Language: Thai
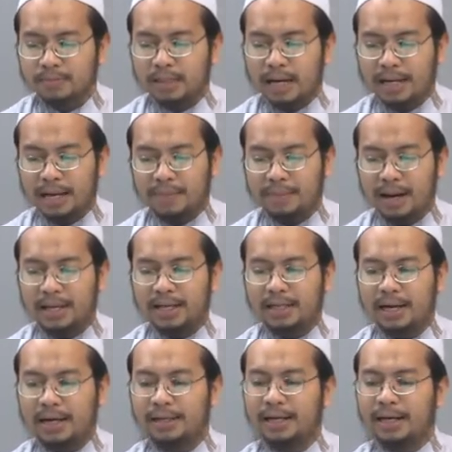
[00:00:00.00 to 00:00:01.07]
อันนาบะอีก
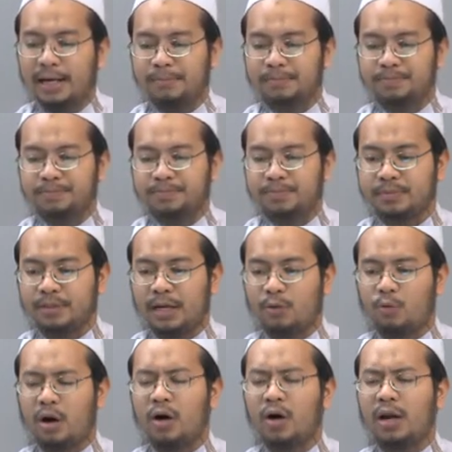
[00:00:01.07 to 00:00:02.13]
ครั้งนะครับเนี่ย
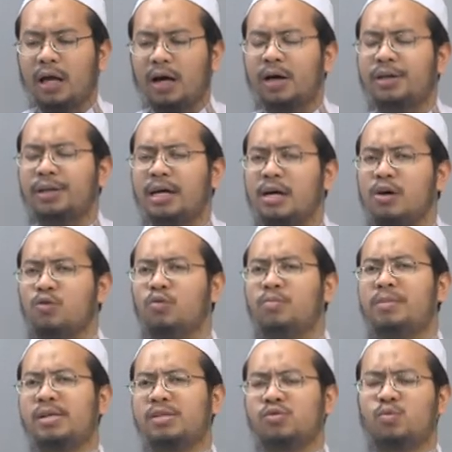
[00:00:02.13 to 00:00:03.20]
ว่าขอลักันากลุ่
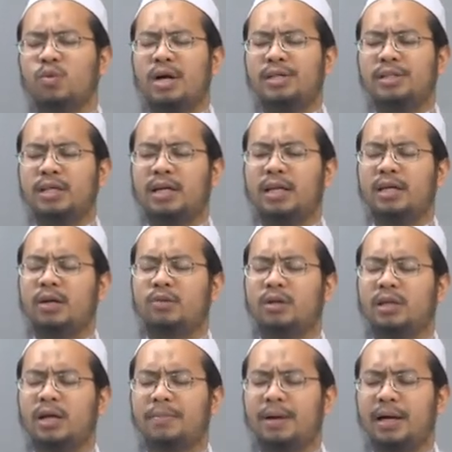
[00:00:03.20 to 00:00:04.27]
มอัวาจะและเรา
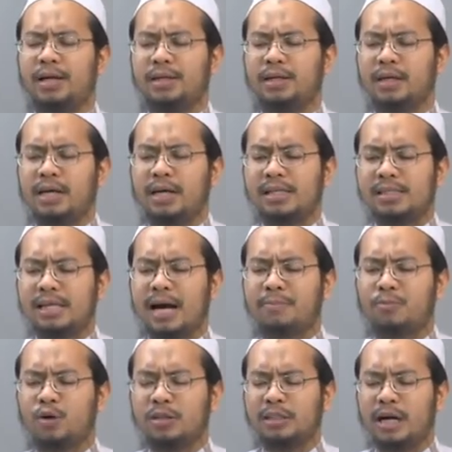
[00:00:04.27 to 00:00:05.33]
ได้ทำให้สร้าง
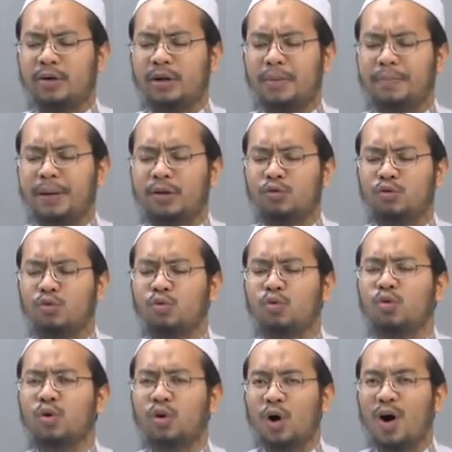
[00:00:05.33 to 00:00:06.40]
พวกเจ้าเนี่ยเป็น
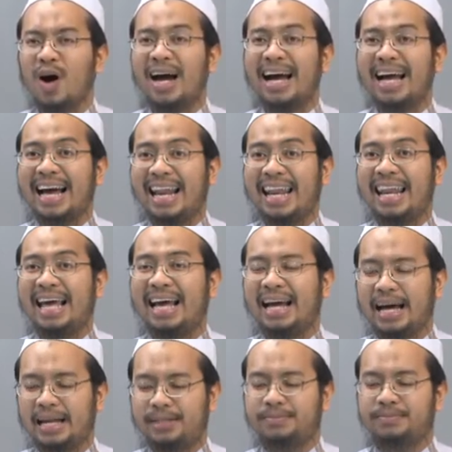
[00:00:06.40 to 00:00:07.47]
คู่ครองกันและ
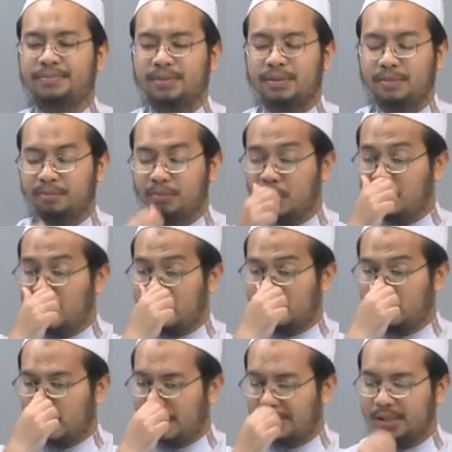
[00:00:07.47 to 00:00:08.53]
กัน บ่งบอก
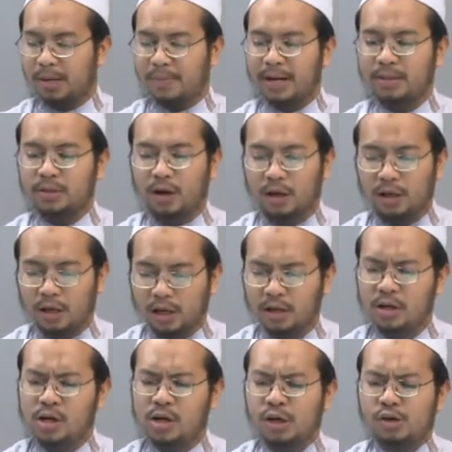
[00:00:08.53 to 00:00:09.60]
ถึงความสามารถของอัลลอฮ์
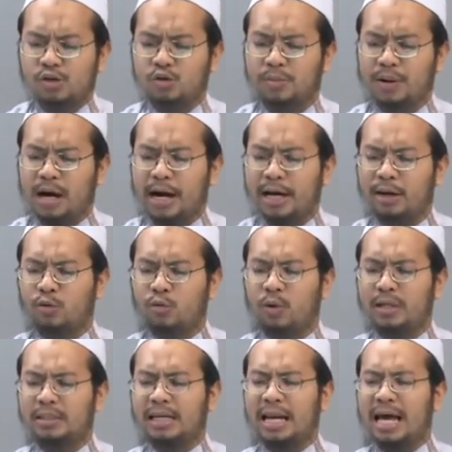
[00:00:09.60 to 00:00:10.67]
สุบฮานะฮั
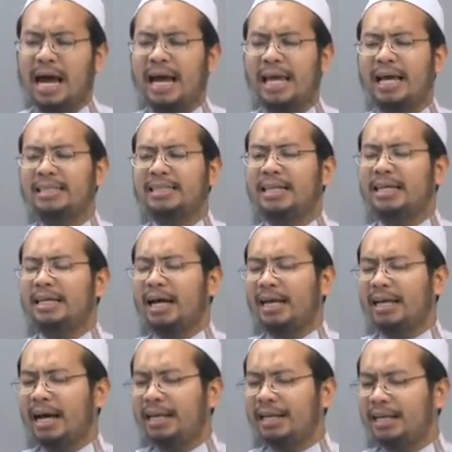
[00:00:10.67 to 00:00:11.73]
วจะละอายะที่
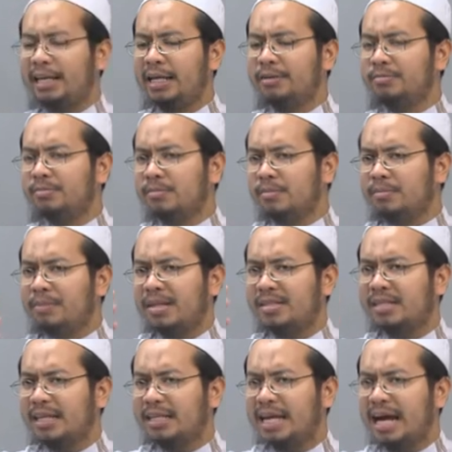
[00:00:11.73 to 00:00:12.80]
อายะนี้เนี่ยเป็น
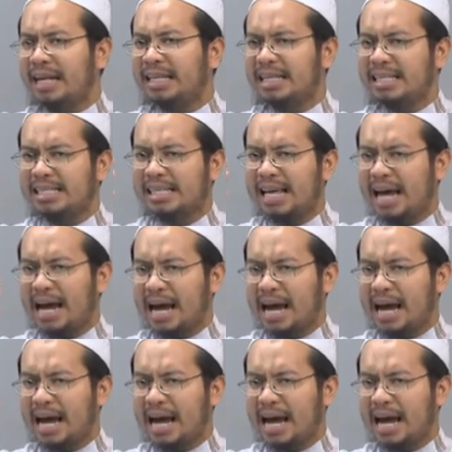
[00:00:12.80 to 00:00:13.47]
สัญญาณที่ 3